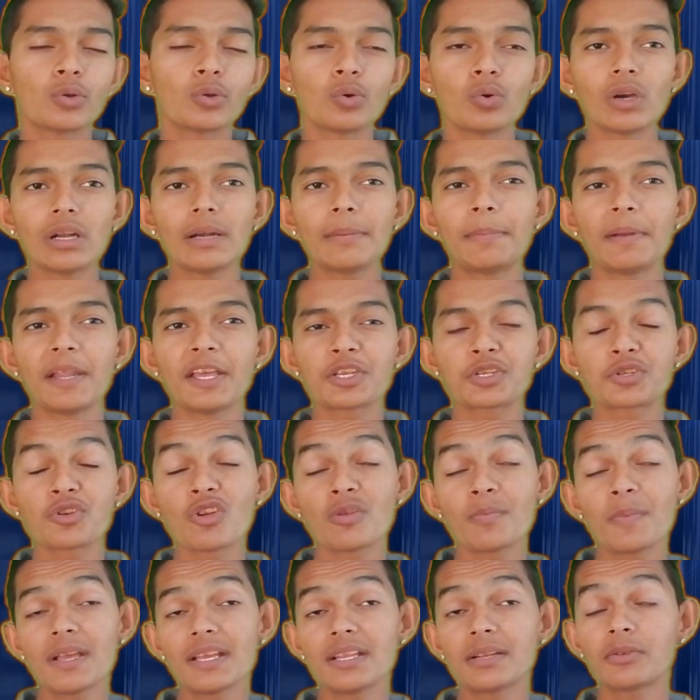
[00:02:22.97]
गूगल प्ले स्टोर
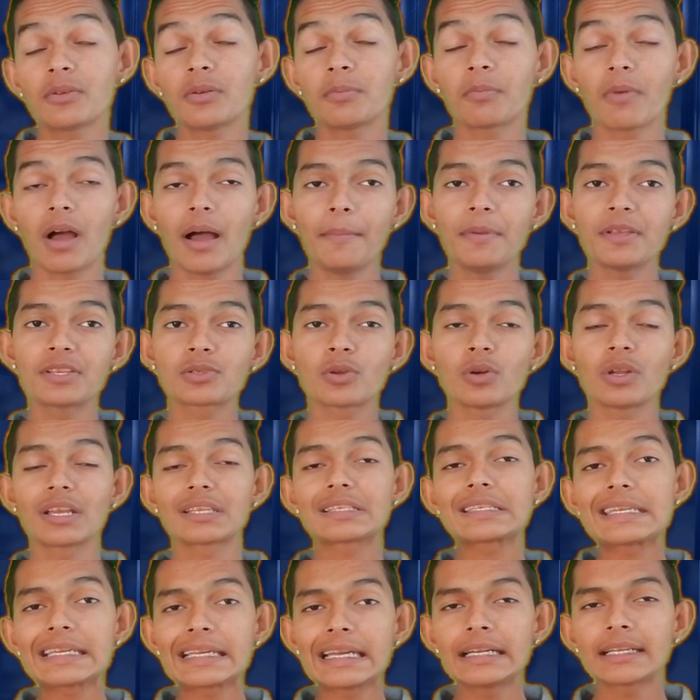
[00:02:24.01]
पे इनको अब इसको
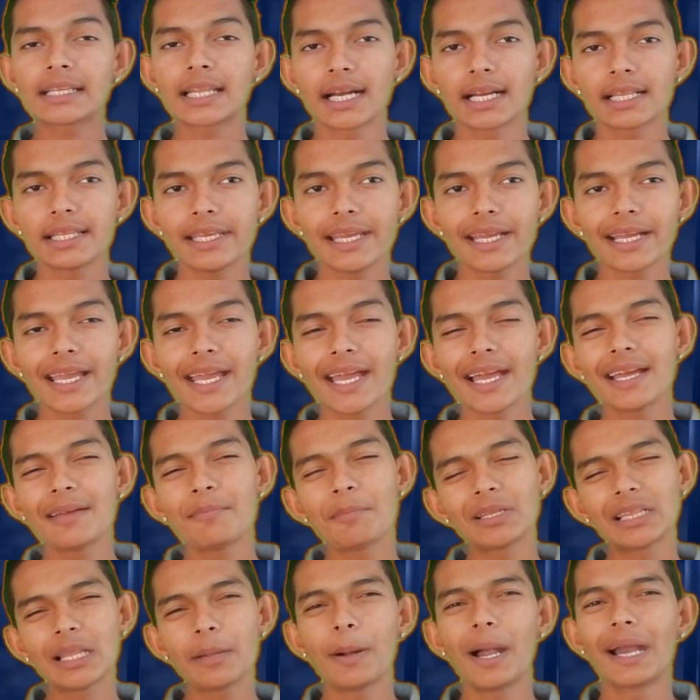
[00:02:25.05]
रेस्टिगेट कर दिया गया है
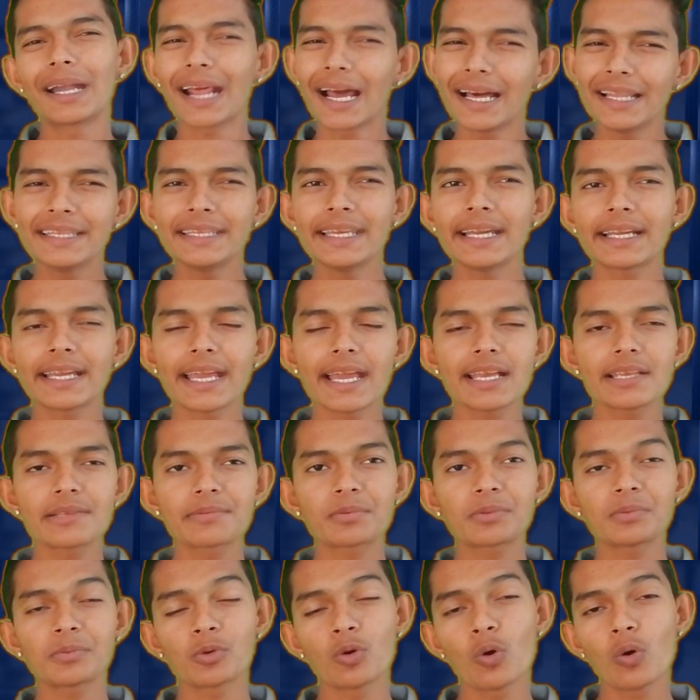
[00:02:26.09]
मतलब हटा दिया गया
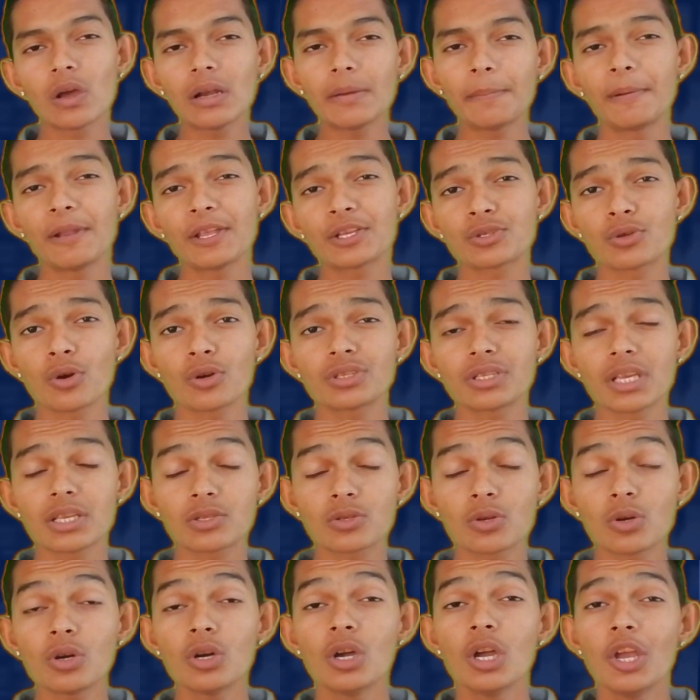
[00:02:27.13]
है गूगल प्ले स्टोर से
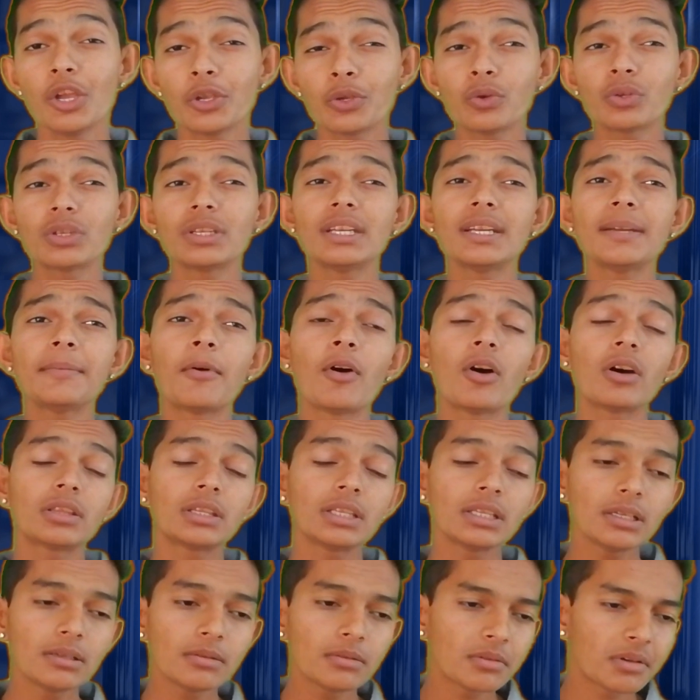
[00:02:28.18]
इसको क्योंकि ये बहुत
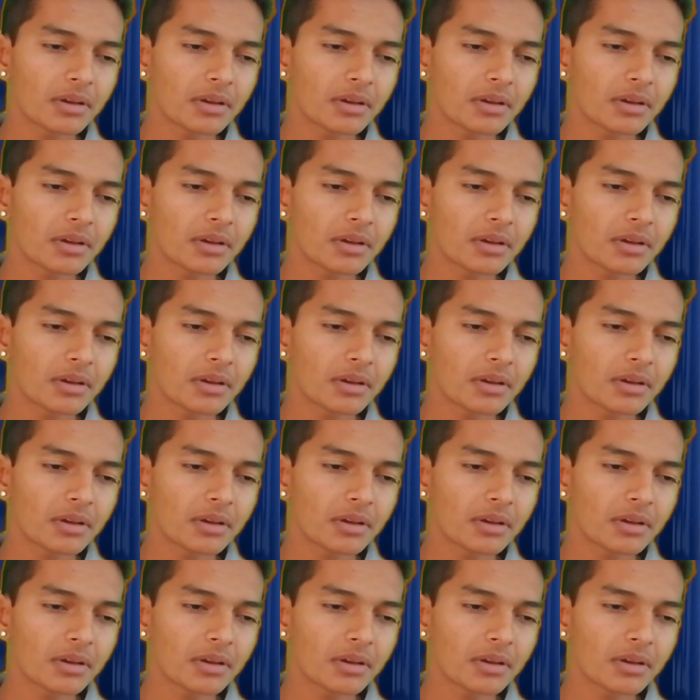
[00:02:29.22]
ही